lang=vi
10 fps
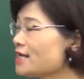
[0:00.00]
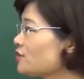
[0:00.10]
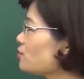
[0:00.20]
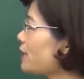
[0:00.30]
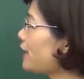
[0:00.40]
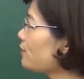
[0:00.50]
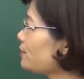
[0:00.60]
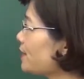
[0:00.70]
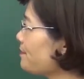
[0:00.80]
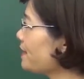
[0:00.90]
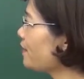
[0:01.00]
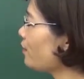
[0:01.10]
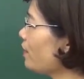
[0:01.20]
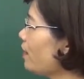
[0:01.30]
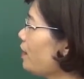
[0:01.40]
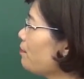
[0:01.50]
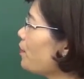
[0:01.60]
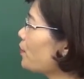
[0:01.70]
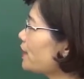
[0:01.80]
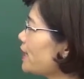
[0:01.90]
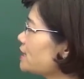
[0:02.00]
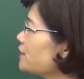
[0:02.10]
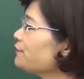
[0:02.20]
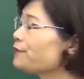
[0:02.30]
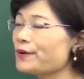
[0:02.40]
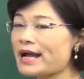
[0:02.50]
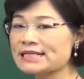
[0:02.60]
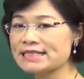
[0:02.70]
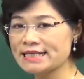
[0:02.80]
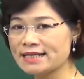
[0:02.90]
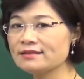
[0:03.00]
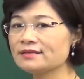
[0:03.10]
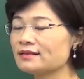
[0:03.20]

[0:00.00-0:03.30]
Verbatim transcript: Chúng ta cùng tìm hiểu một là chính phủ kháng chiến